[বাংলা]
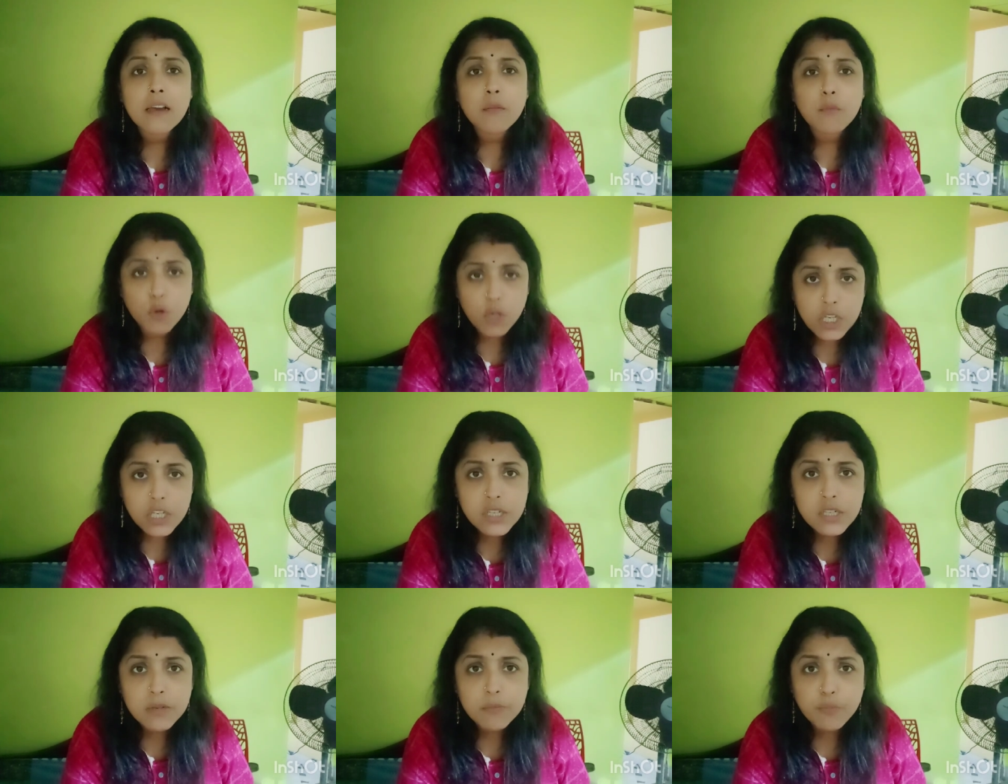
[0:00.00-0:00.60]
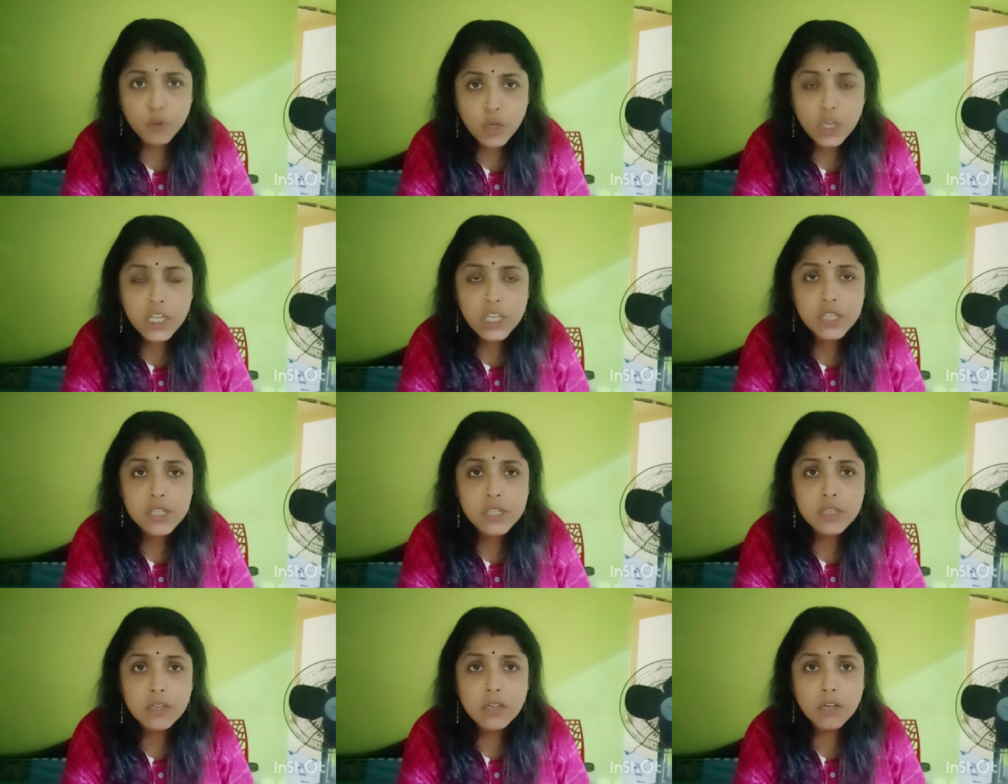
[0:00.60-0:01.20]
পুলিশ পুলিশ
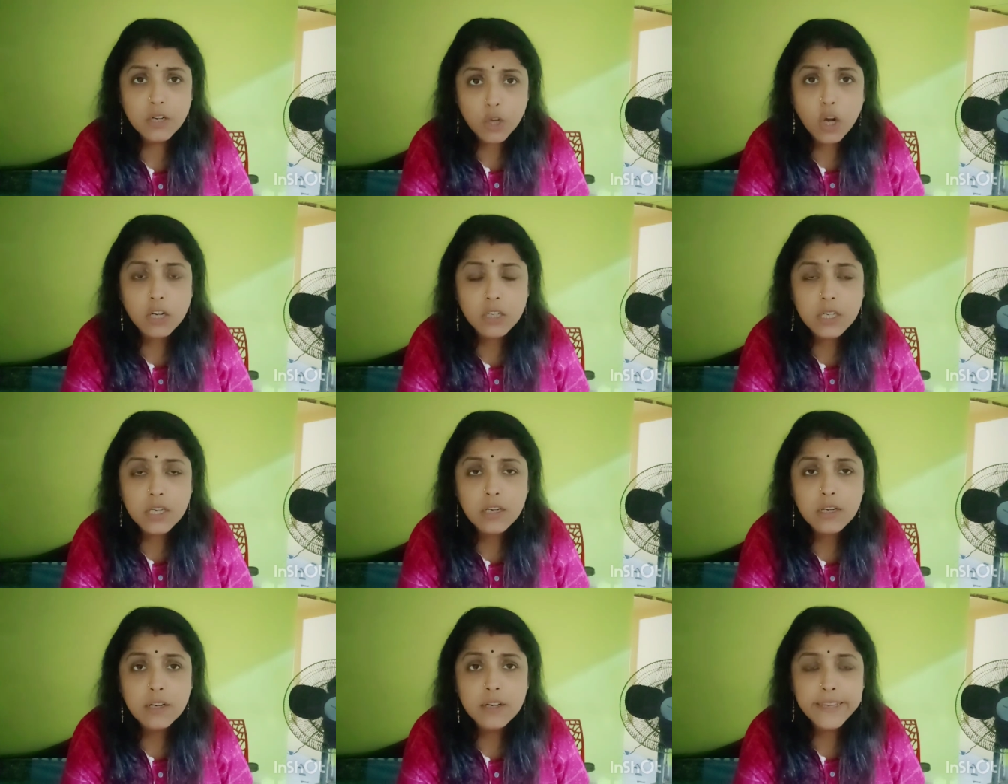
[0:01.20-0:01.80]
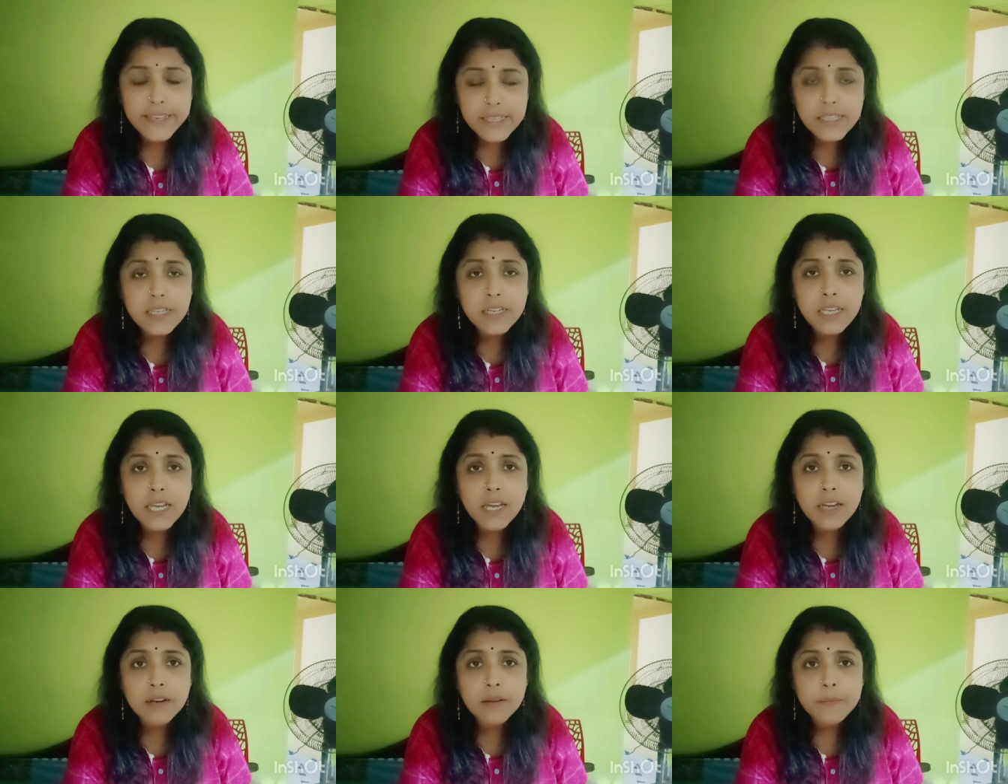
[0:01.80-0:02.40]
ডক্টর
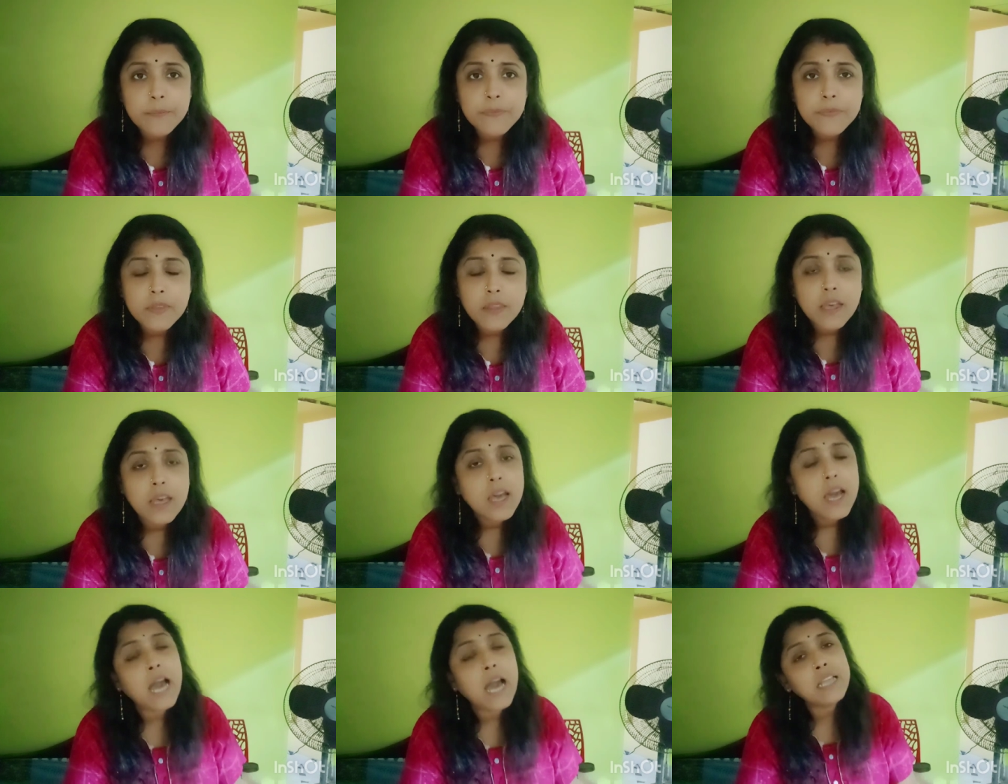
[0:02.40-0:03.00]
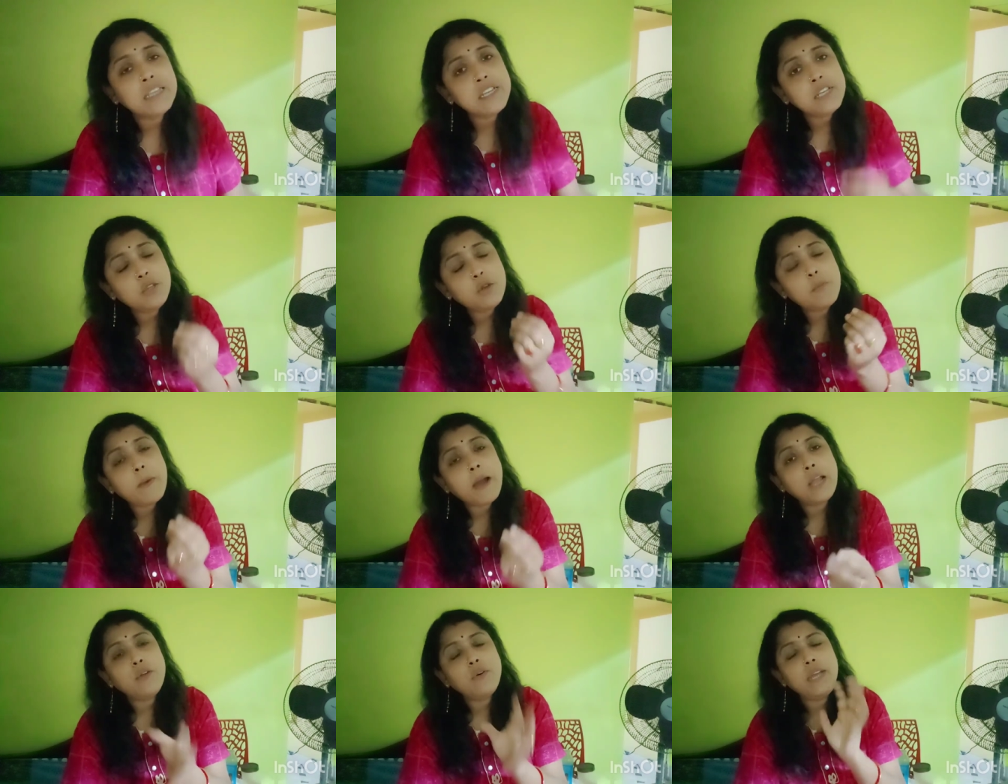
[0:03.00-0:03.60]
ইঞ্জিনিয়ার আছে তো
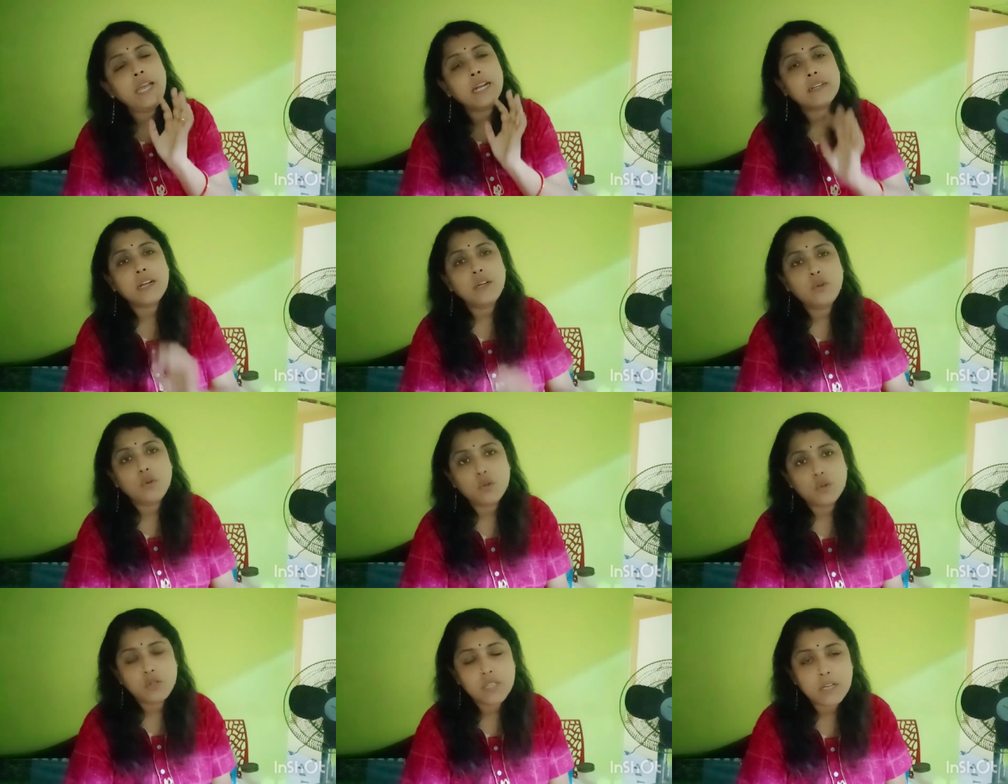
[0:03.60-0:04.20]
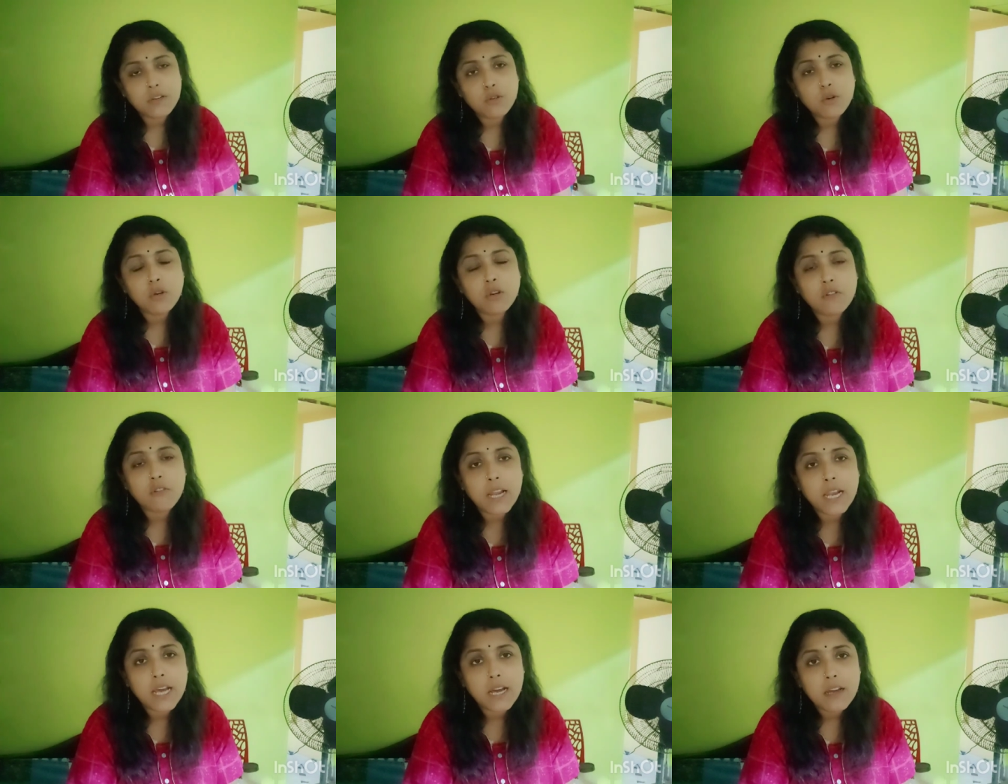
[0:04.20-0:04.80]
ওই একটা টোটো
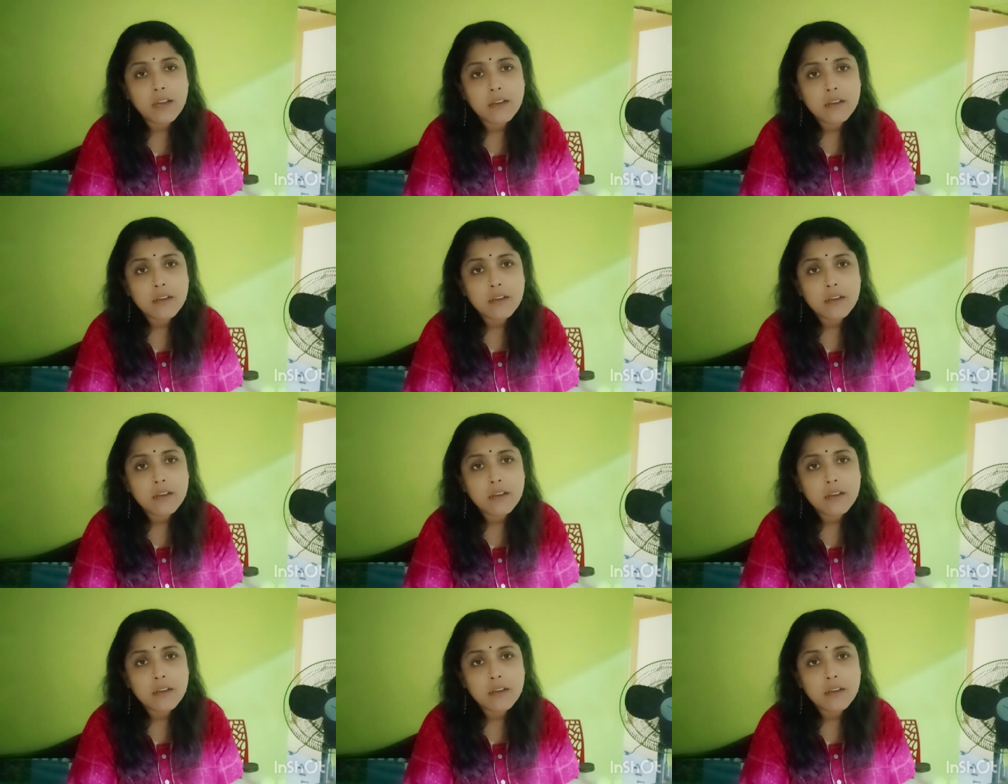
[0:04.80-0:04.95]
টোটোওয়ালা